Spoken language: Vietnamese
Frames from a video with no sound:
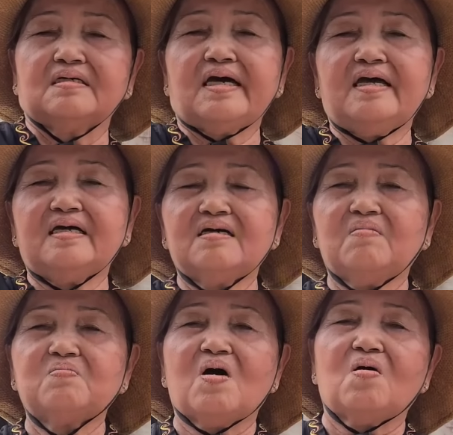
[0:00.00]
ngay cái
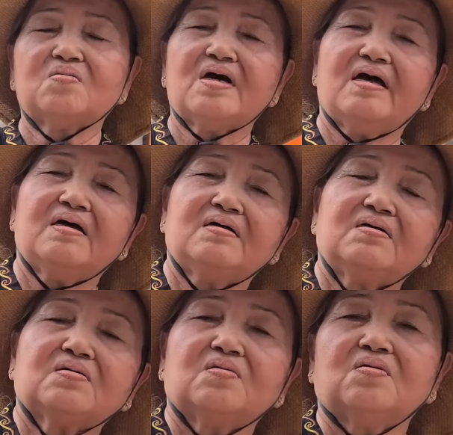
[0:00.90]
gốc bồ
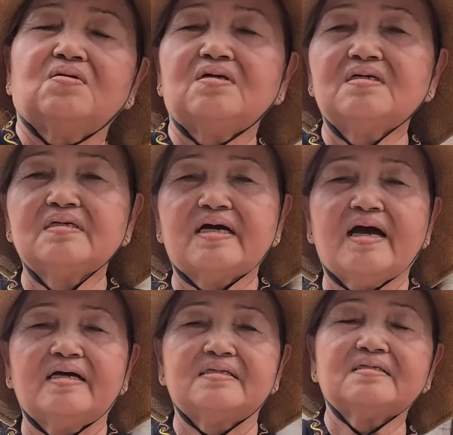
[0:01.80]
đề của
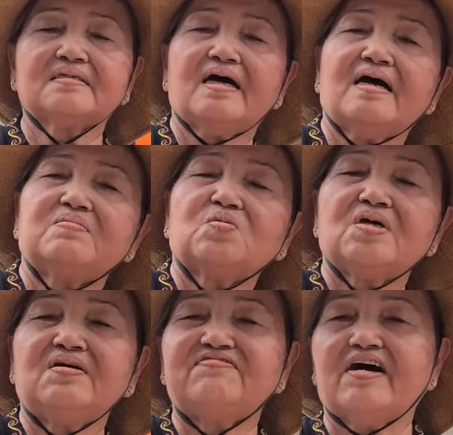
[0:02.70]
ngài thích ca mâu
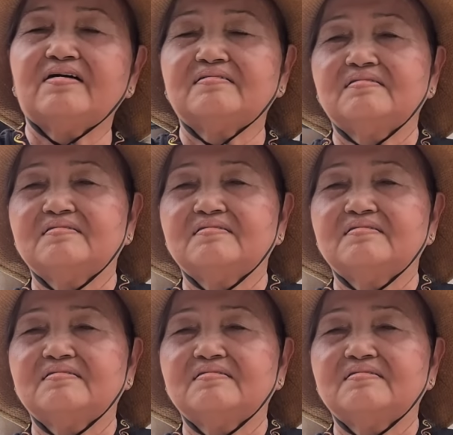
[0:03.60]
ni phật